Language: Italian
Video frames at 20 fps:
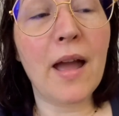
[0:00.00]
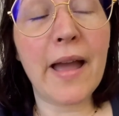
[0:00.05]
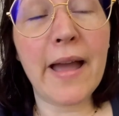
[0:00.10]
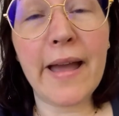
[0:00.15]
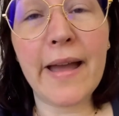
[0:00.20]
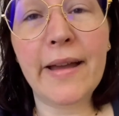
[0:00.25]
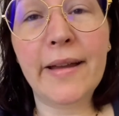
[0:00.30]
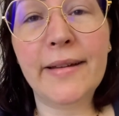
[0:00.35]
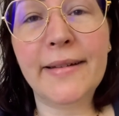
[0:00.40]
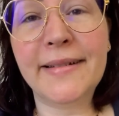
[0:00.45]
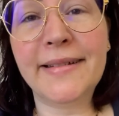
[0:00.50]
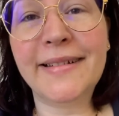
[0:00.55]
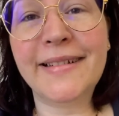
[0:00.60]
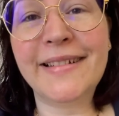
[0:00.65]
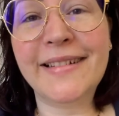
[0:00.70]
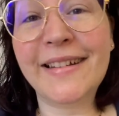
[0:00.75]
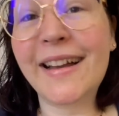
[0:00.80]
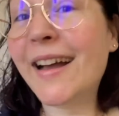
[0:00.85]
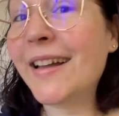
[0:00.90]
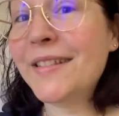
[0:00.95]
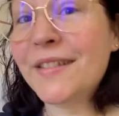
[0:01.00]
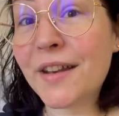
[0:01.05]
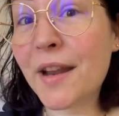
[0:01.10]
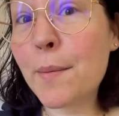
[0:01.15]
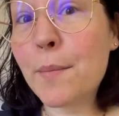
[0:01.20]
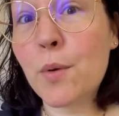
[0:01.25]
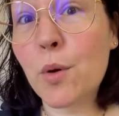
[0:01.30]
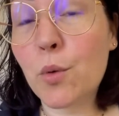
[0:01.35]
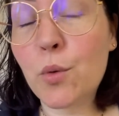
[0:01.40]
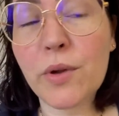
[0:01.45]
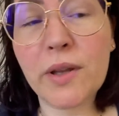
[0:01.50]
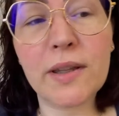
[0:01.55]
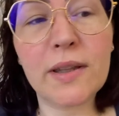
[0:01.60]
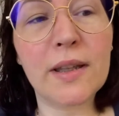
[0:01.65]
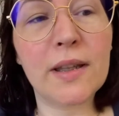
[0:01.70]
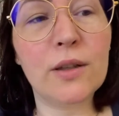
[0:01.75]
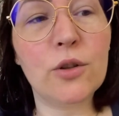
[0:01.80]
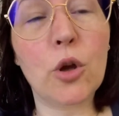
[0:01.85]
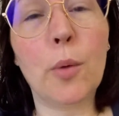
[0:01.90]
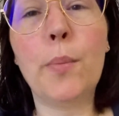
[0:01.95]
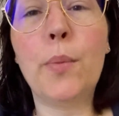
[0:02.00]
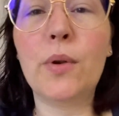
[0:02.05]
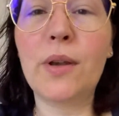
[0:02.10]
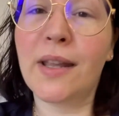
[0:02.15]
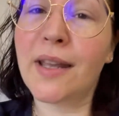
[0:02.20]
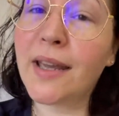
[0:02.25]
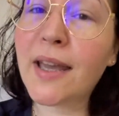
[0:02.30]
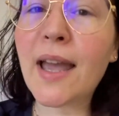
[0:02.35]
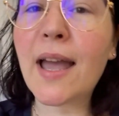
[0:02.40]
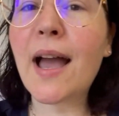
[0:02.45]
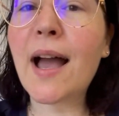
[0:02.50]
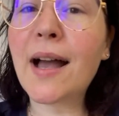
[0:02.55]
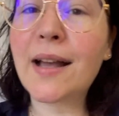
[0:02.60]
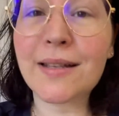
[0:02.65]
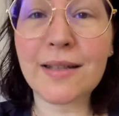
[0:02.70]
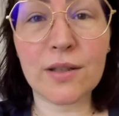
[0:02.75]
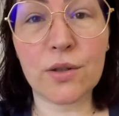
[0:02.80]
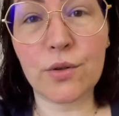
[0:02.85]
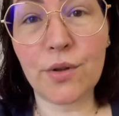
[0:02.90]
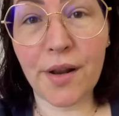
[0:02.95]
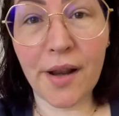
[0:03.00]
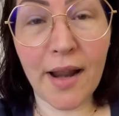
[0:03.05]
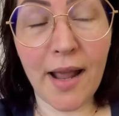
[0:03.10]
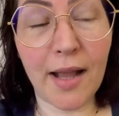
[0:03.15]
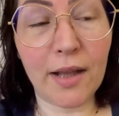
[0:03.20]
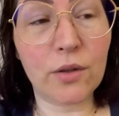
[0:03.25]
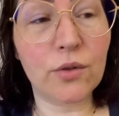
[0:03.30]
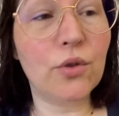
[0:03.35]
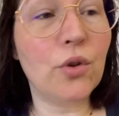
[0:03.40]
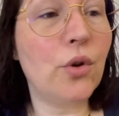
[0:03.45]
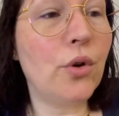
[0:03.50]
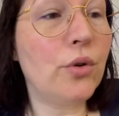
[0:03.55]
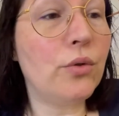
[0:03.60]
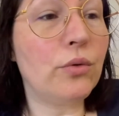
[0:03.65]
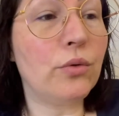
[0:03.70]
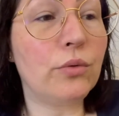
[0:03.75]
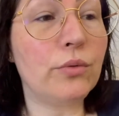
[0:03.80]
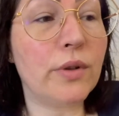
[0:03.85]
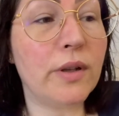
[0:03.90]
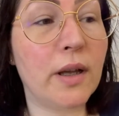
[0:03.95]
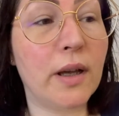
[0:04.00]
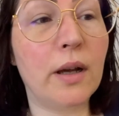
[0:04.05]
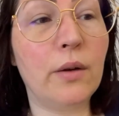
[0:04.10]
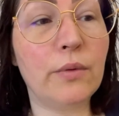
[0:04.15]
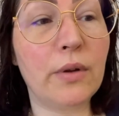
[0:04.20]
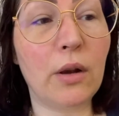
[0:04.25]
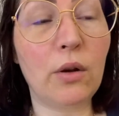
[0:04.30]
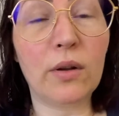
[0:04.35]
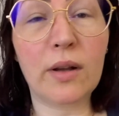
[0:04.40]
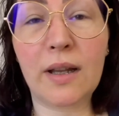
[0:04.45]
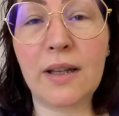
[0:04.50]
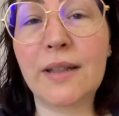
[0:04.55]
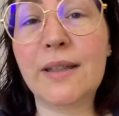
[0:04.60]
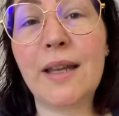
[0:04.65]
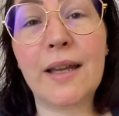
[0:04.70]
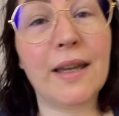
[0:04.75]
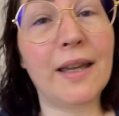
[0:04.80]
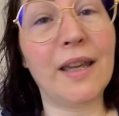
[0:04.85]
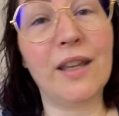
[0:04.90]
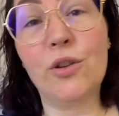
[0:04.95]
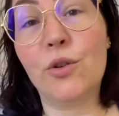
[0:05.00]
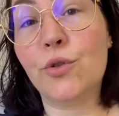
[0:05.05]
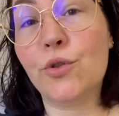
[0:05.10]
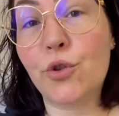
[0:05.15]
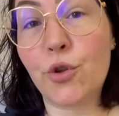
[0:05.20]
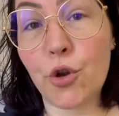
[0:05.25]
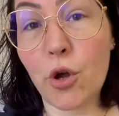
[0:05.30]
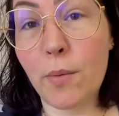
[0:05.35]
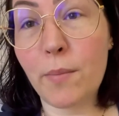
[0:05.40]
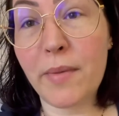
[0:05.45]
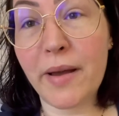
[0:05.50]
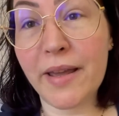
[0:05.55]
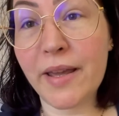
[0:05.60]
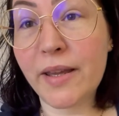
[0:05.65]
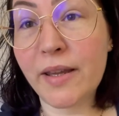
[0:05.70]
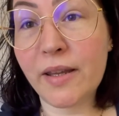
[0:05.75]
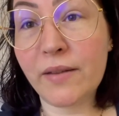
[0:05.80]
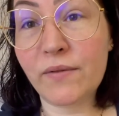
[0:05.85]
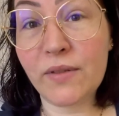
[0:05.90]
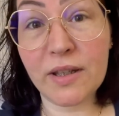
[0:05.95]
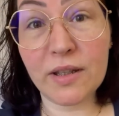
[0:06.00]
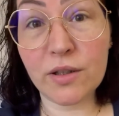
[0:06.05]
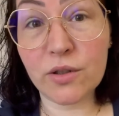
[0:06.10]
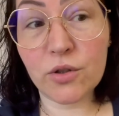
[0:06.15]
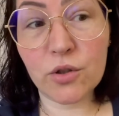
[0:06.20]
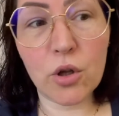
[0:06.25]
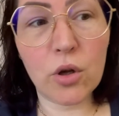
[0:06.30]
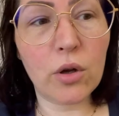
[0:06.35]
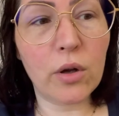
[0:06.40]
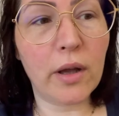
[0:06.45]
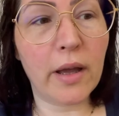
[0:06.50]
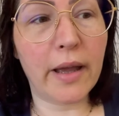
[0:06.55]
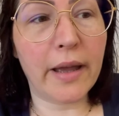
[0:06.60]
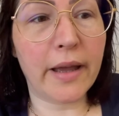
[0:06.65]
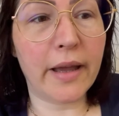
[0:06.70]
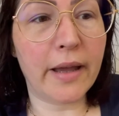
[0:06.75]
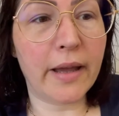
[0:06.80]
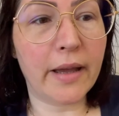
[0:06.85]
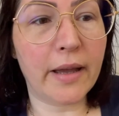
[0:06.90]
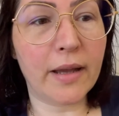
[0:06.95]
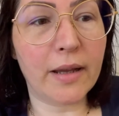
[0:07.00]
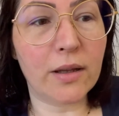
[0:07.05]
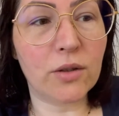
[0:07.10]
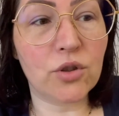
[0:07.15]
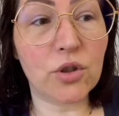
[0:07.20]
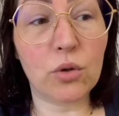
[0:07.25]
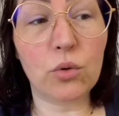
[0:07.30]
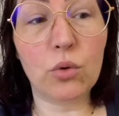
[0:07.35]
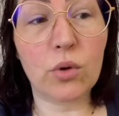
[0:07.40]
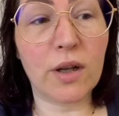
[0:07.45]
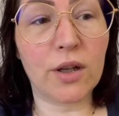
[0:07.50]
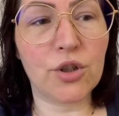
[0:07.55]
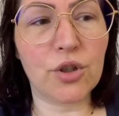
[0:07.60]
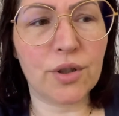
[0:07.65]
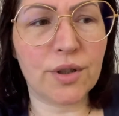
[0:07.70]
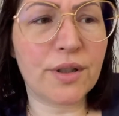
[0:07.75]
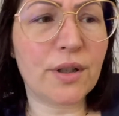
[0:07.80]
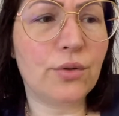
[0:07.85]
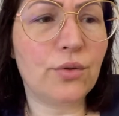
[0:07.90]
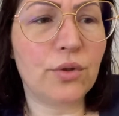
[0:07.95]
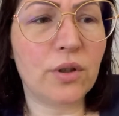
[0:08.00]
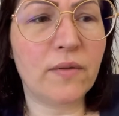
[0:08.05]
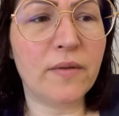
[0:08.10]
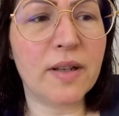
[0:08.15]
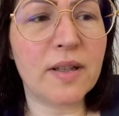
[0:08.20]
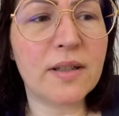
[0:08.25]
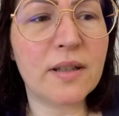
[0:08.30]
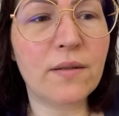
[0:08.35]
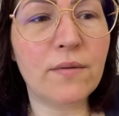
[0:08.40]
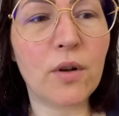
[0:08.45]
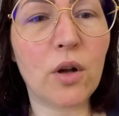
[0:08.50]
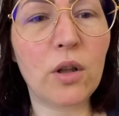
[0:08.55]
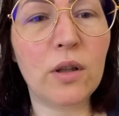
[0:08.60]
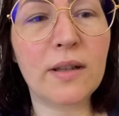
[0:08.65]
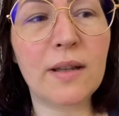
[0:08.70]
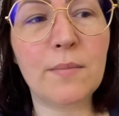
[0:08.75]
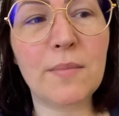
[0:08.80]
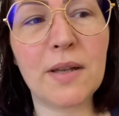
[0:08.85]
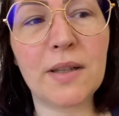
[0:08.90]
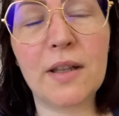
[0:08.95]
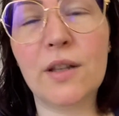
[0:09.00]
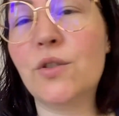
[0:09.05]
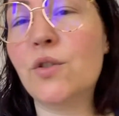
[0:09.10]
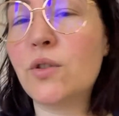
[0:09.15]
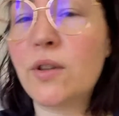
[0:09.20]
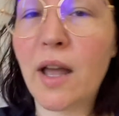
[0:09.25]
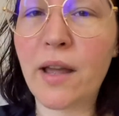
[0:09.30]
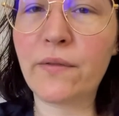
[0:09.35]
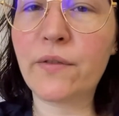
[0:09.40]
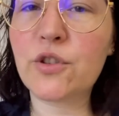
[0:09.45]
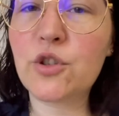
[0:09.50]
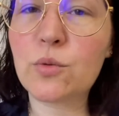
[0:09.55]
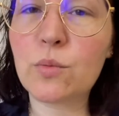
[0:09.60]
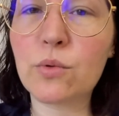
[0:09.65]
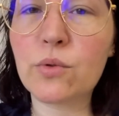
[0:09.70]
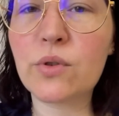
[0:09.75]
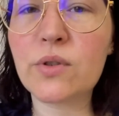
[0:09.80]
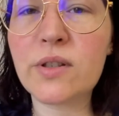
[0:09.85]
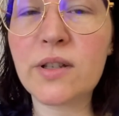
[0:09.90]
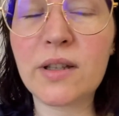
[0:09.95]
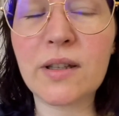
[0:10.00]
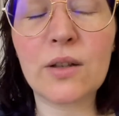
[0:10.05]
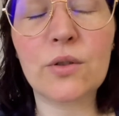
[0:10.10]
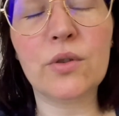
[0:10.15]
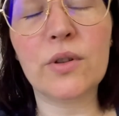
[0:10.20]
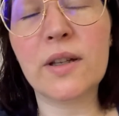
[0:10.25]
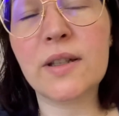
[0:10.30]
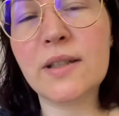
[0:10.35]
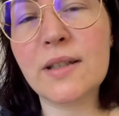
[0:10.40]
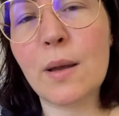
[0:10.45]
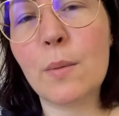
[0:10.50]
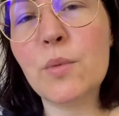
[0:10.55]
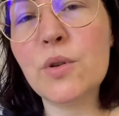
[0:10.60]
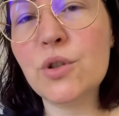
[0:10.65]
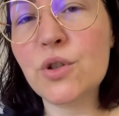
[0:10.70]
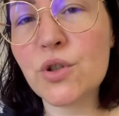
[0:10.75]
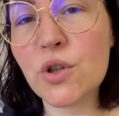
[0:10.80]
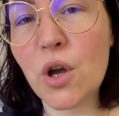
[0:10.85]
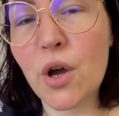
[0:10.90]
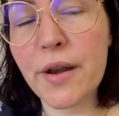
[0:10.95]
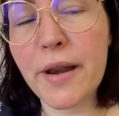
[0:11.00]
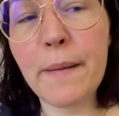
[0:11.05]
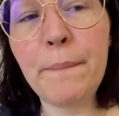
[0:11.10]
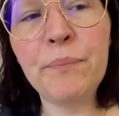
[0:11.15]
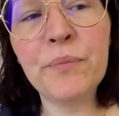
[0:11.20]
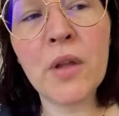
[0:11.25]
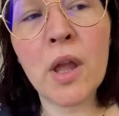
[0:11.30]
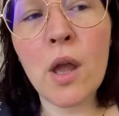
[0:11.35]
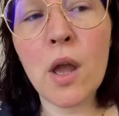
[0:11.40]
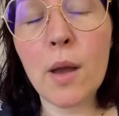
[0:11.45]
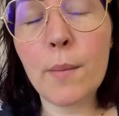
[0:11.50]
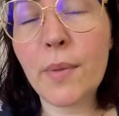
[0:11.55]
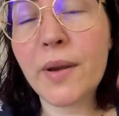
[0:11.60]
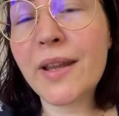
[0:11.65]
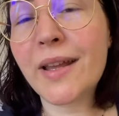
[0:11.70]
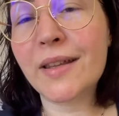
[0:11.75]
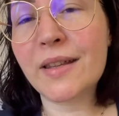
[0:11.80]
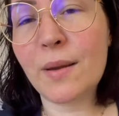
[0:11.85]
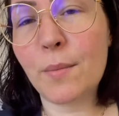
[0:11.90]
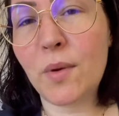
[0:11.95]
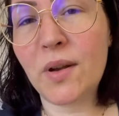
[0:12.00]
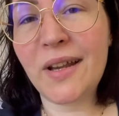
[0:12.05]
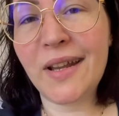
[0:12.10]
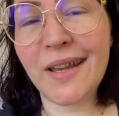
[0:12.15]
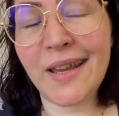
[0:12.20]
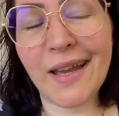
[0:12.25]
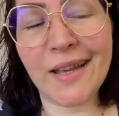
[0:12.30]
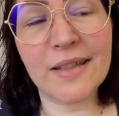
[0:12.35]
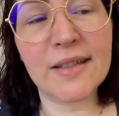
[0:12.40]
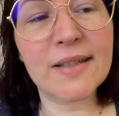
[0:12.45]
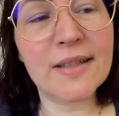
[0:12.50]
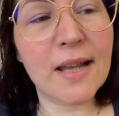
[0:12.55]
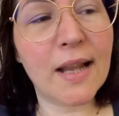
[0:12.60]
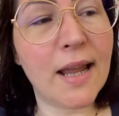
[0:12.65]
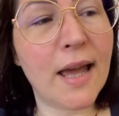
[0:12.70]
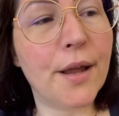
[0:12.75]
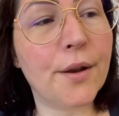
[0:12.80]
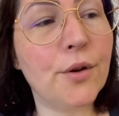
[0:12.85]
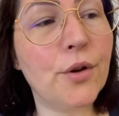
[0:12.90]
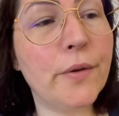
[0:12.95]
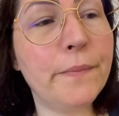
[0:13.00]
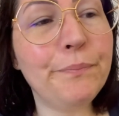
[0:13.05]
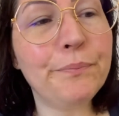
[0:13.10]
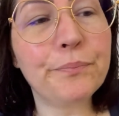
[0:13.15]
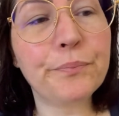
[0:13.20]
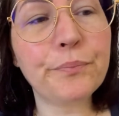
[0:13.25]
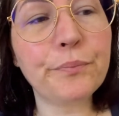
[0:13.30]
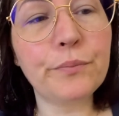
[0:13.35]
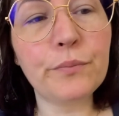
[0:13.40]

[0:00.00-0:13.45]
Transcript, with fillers: e eh, andremo quindi dopo l'Ikea a Sorrento, una, una, località che io non ho mai visto, eh, Gianluca ci è stato diverse volte, mi ha detto dai facciamo così, dato che siamo in zona, perché andiamo all'Ikea di Salerno,